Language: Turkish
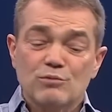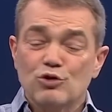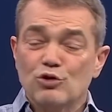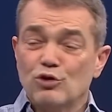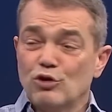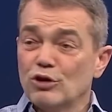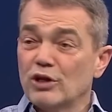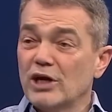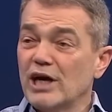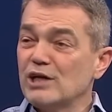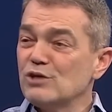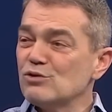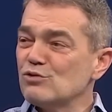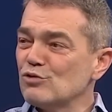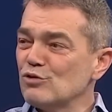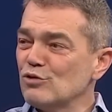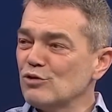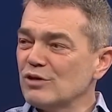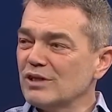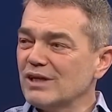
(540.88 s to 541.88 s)
de bu
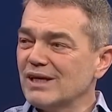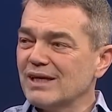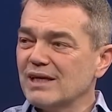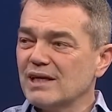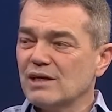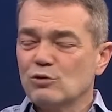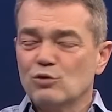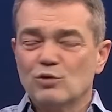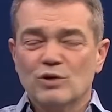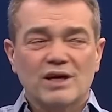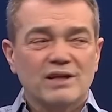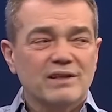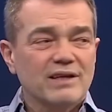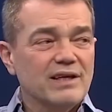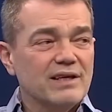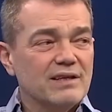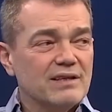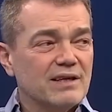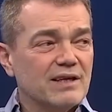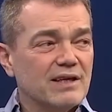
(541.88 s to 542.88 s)
olağanüstülüklere
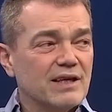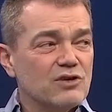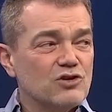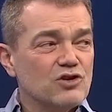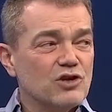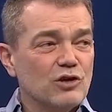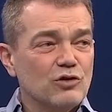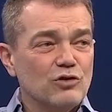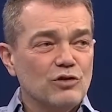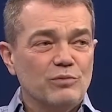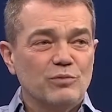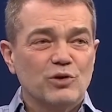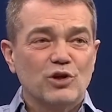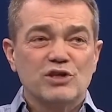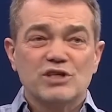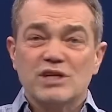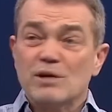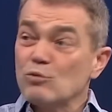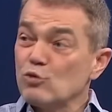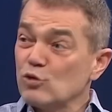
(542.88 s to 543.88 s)
Kur'an'daki dikkat çekiyor.
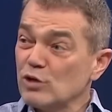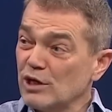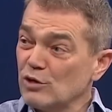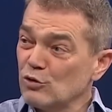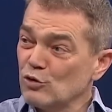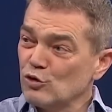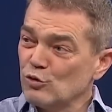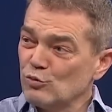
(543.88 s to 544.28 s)
Böylece hem Kur'an